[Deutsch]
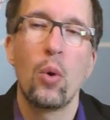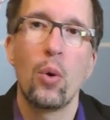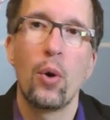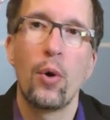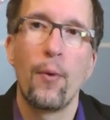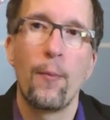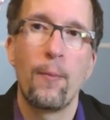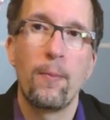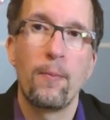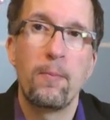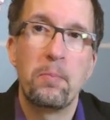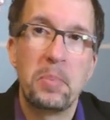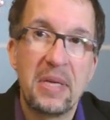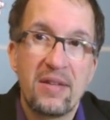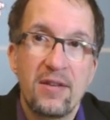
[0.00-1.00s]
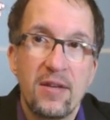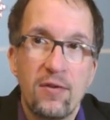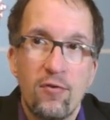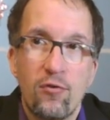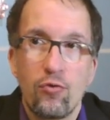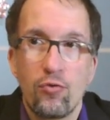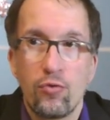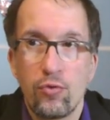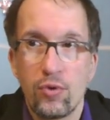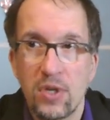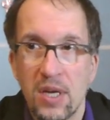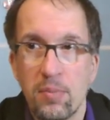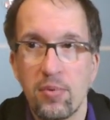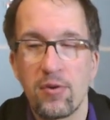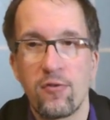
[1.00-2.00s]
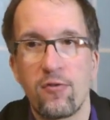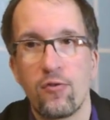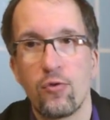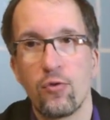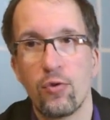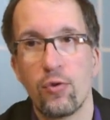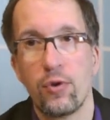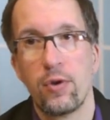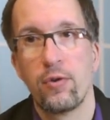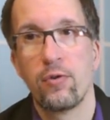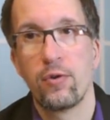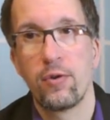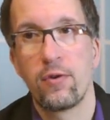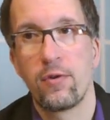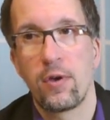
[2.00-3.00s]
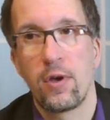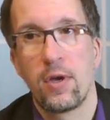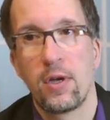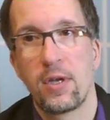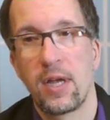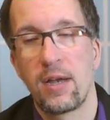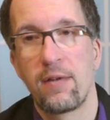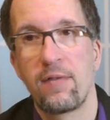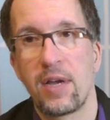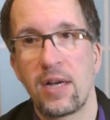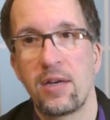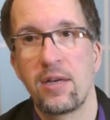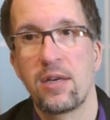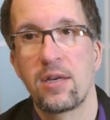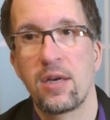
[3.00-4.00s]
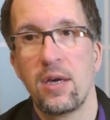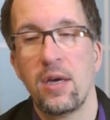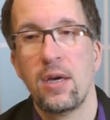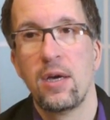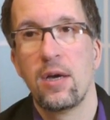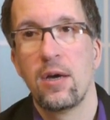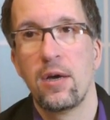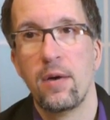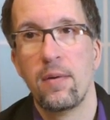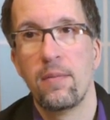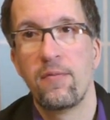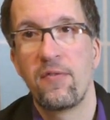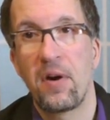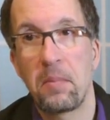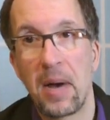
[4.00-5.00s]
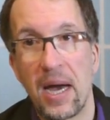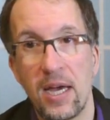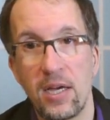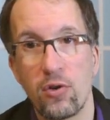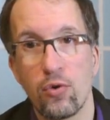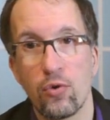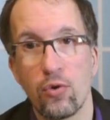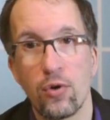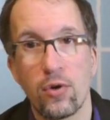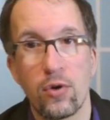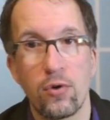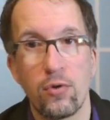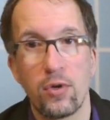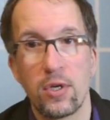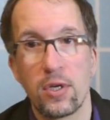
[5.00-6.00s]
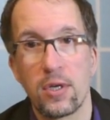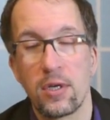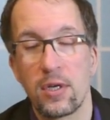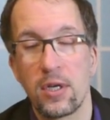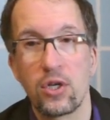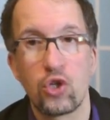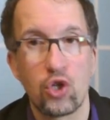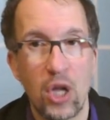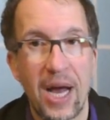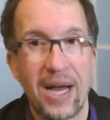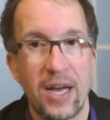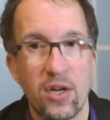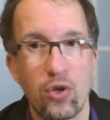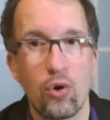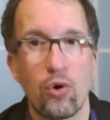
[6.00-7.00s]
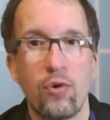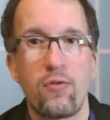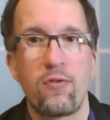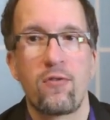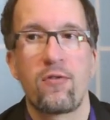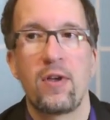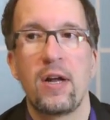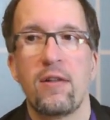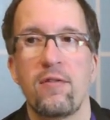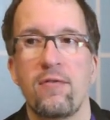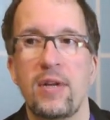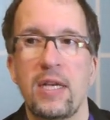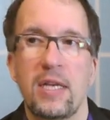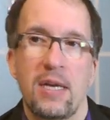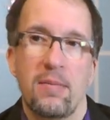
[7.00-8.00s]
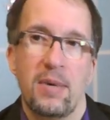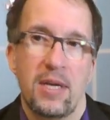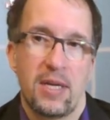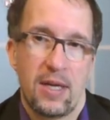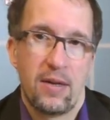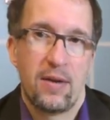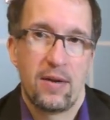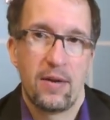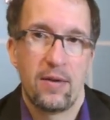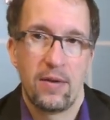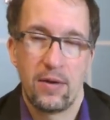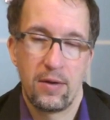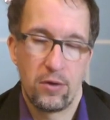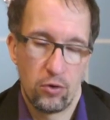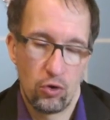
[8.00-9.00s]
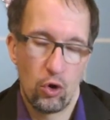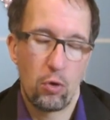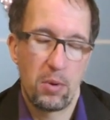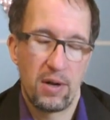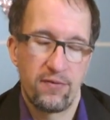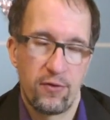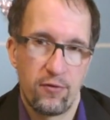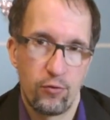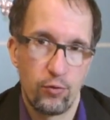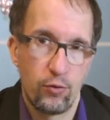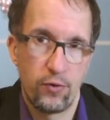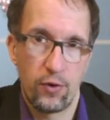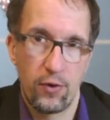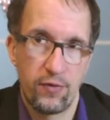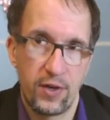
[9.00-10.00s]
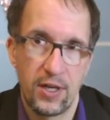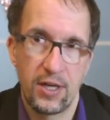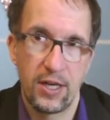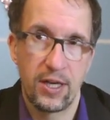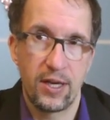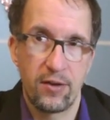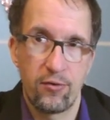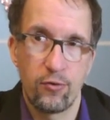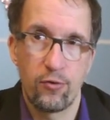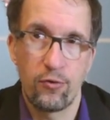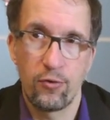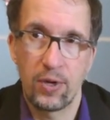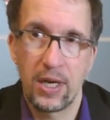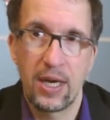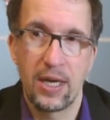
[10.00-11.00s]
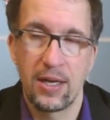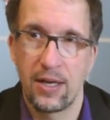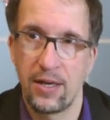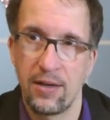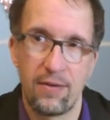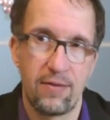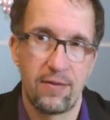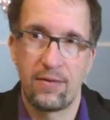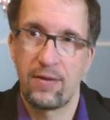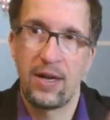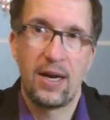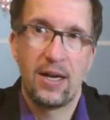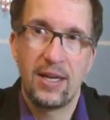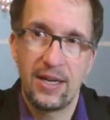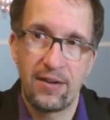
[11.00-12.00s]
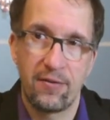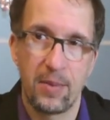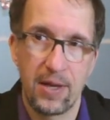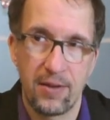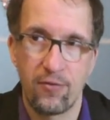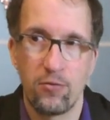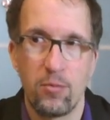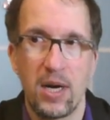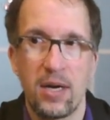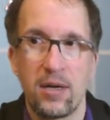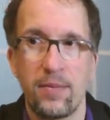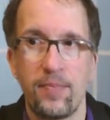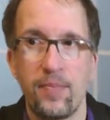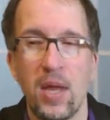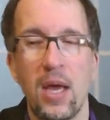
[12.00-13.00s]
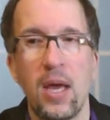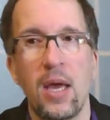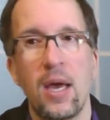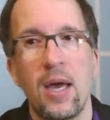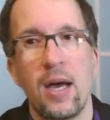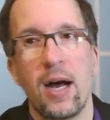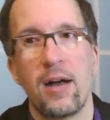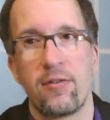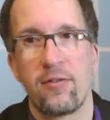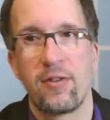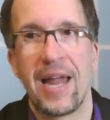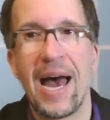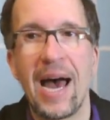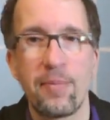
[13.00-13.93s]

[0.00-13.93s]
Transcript: ähm, bis hin zu Depression und äh, dann wirklich ähm, Vermeidung und starker Trotz. Also wenn jemand dann nochmal versucht, auf denjenigen zuzugehen, dann ist da nichts mehr zu machen. Also es ist eine